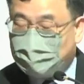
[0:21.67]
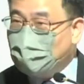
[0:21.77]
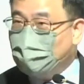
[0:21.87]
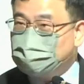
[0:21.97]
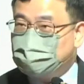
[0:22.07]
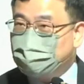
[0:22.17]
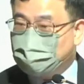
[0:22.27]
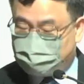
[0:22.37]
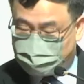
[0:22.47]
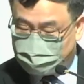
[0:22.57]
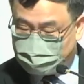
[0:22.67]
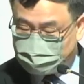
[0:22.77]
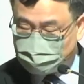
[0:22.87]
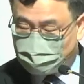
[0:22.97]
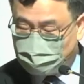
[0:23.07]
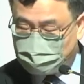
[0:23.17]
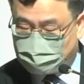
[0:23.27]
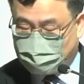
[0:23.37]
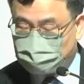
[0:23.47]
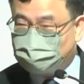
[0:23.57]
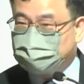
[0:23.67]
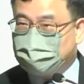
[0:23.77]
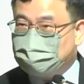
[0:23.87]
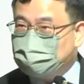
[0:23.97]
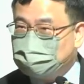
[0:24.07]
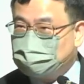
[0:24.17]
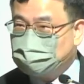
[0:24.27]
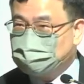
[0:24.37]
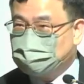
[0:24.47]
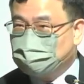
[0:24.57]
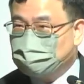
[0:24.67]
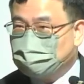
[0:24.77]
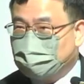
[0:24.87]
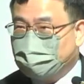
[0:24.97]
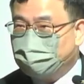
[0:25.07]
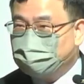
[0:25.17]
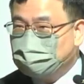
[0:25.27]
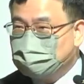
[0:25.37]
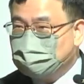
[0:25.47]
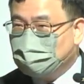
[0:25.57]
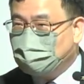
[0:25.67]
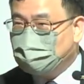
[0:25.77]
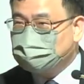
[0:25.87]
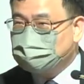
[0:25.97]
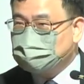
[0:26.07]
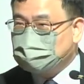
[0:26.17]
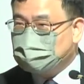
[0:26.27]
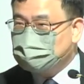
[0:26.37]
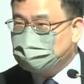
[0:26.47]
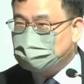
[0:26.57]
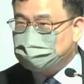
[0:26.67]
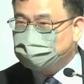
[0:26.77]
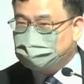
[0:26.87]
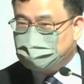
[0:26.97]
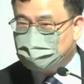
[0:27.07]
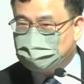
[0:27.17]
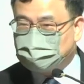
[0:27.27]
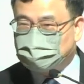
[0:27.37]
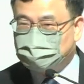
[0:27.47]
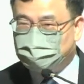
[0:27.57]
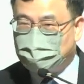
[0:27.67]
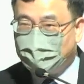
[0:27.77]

我们先把今天的经文朗读下，是马太福音二十四章一到三十五节，新一本。